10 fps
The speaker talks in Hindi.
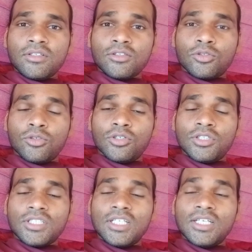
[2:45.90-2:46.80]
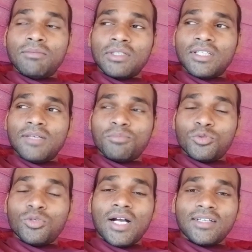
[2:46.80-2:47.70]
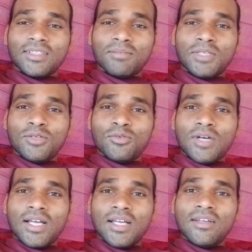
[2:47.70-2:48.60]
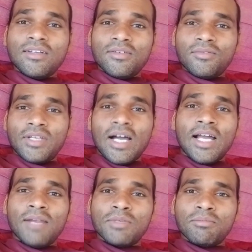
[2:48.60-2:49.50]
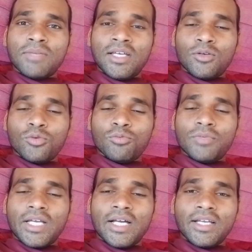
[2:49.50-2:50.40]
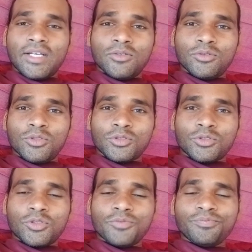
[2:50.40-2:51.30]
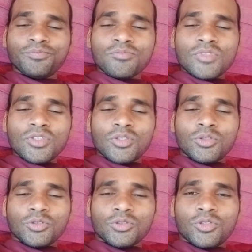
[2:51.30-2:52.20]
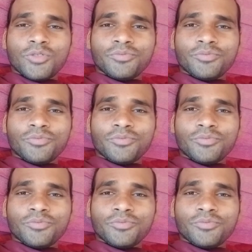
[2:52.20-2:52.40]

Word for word: तो इसलिए मतलब पूरा ख़त्म नहीं हुआ है फ़िलहाल में मैं रूम में आ गया हूँ दोस्तों तो दोस्तों